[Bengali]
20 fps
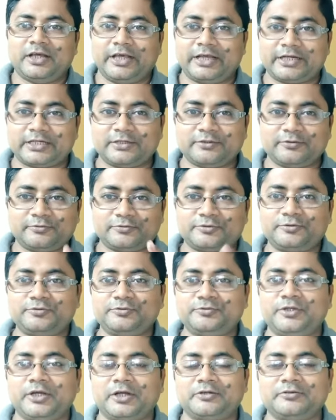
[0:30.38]
একটা শুধু
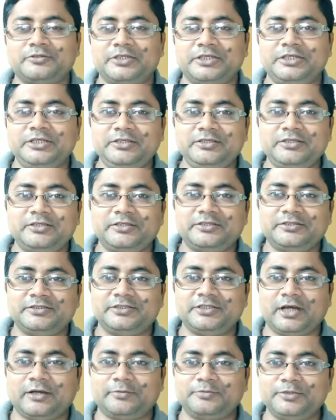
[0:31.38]
উদাহরণ দিই
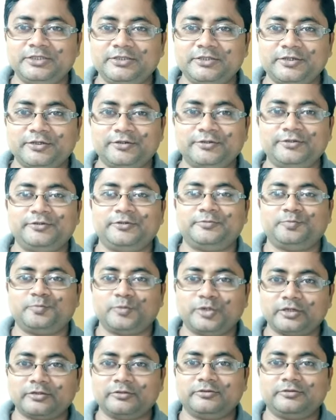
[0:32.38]
যে আপনি যখন
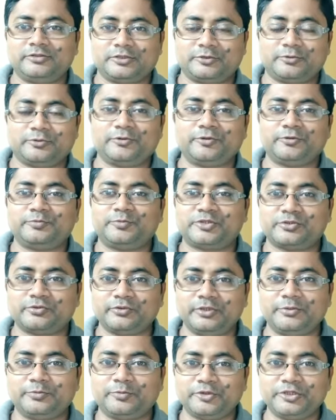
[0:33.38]
মনে করেন যে কোনো
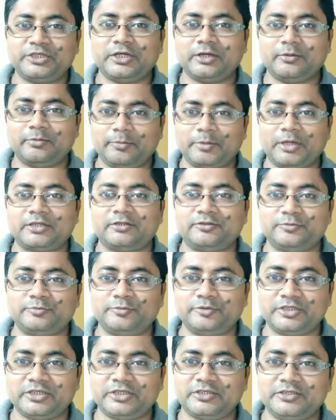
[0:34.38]
স্কুলের পরীক্ষা বা মাধ্যমিক
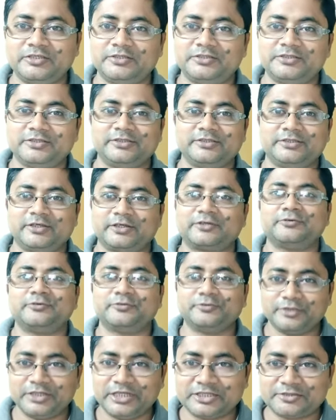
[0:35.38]
পরীক্ষা দিয়েছেন তার
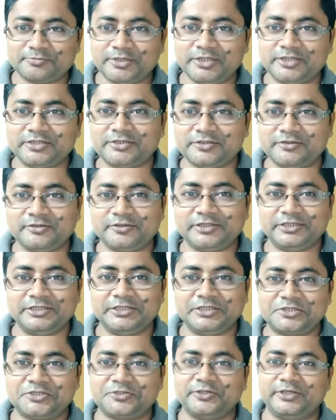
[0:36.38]
কোনো এক্সপিরিয়েন্স ছিল কি
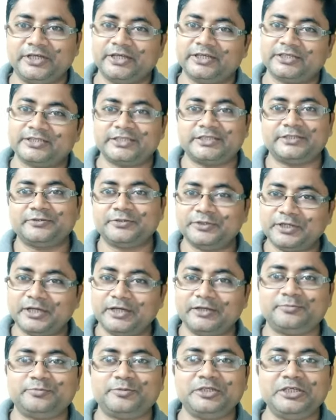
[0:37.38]
নিশ্চয়ই না সেটিও কিন্তু
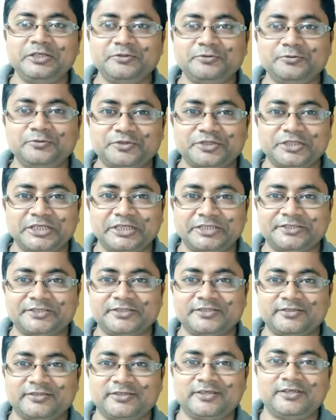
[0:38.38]
আপনি উতরে
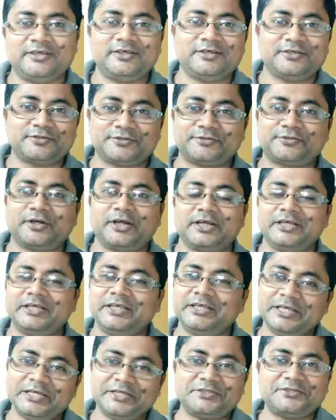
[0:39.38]
গেছেন সুতরাং
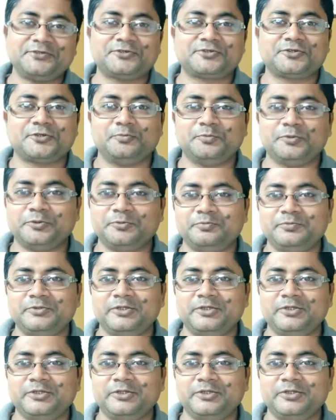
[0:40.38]
এটিও সম্ভব